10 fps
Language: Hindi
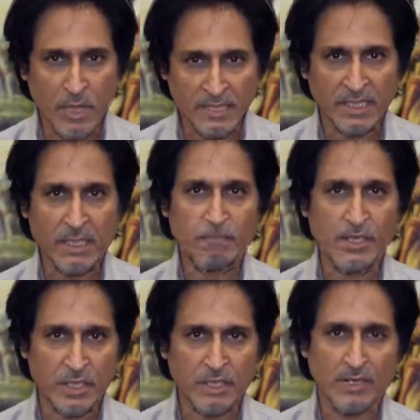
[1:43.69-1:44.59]
बहुत ज़्यादा
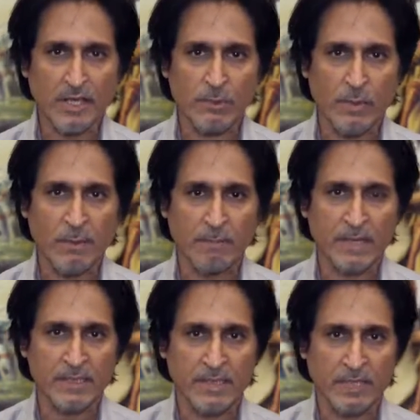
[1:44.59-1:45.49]
प्रेशर क्रिएट हुआ है
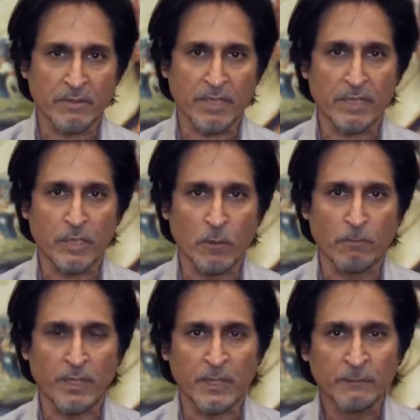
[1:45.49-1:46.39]
पाकिस्तान क्रिकेट के
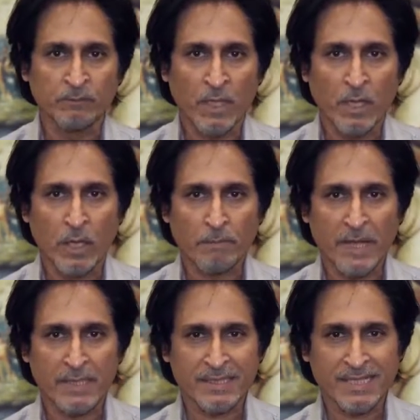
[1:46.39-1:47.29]
ऊपर और
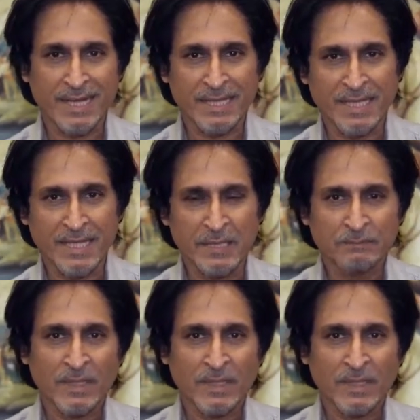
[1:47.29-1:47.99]
पाकिस्तान की